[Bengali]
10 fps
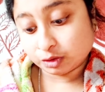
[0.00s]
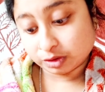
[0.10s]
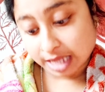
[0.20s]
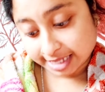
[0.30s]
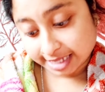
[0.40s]

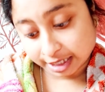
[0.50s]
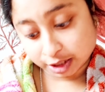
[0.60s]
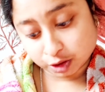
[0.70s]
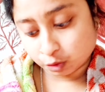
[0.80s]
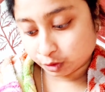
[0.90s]
তাদের
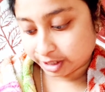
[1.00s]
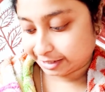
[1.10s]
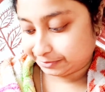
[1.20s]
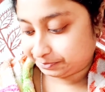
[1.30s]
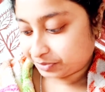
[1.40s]

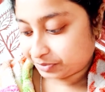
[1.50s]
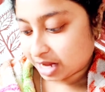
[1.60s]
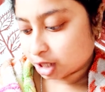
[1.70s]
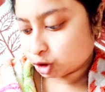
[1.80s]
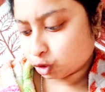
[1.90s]
দুঃখী
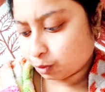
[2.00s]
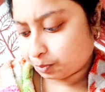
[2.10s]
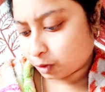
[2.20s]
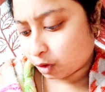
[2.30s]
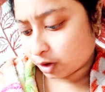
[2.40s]
চুপ
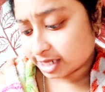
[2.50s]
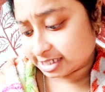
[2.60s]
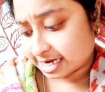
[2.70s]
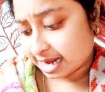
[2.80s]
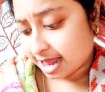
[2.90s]

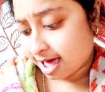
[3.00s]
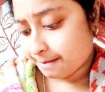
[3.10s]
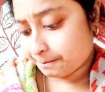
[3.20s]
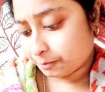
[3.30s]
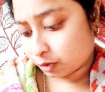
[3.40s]
করেছিলাম
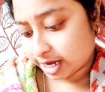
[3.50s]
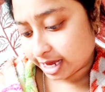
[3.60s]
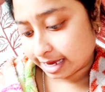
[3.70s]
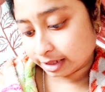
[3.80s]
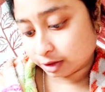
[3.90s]
বলে
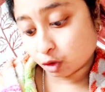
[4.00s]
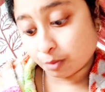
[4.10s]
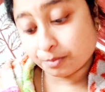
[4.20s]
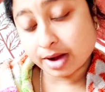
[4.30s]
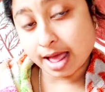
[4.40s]

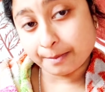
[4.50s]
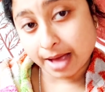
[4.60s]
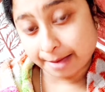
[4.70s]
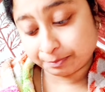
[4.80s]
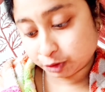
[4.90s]
তোমরা
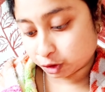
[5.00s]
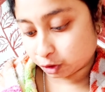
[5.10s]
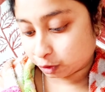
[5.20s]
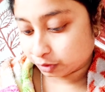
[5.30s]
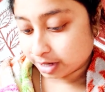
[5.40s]
ভাবছো
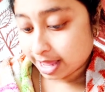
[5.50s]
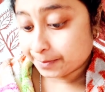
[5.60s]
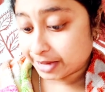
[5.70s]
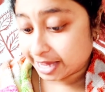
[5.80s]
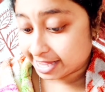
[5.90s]

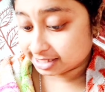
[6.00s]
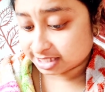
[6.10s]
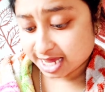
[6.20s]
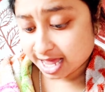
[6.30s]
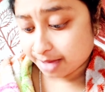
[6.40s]

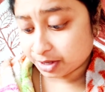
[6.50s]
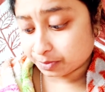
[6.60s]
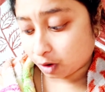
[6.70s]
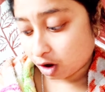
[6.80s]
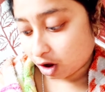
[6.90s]
পেয়েছি আমি
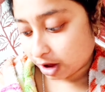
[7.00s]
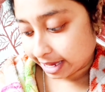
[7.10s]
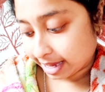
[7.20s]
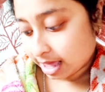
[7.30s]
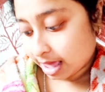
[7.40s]
ভয়
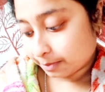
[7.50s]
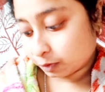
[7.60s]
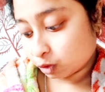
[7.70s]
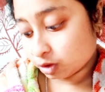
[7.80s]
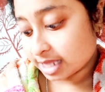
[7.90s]

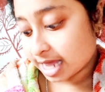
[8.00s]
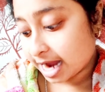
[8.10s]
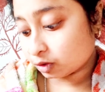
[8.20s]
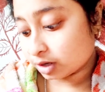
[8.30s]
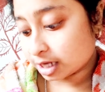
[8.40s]
ভুল
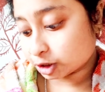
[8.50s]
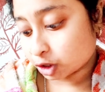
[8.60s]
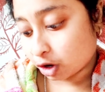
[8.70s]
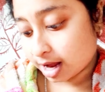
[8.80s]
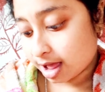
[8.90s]
ধারণা
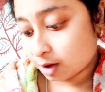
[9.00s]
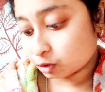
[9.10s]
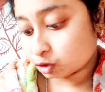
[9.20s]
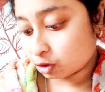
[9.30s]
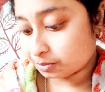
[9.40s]
সরাও
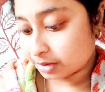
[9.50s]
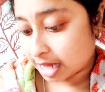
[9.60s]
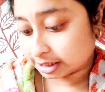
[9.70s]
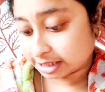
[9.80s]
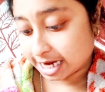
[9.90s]
তোমরা
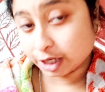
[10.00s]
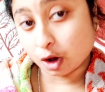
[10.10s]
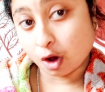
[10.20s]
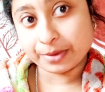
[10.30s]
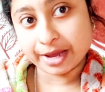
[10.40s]
সেই
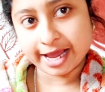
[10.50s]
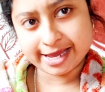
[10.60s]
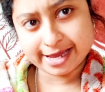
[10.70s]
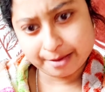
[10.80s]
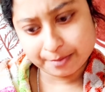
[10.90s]
হবেই
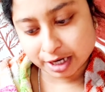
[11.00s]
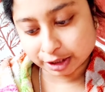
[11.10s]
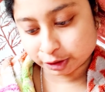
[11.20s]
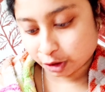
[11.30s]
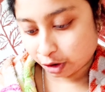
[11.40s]
আমার
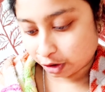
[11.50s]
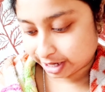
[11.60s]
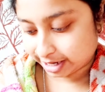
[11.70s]
জয়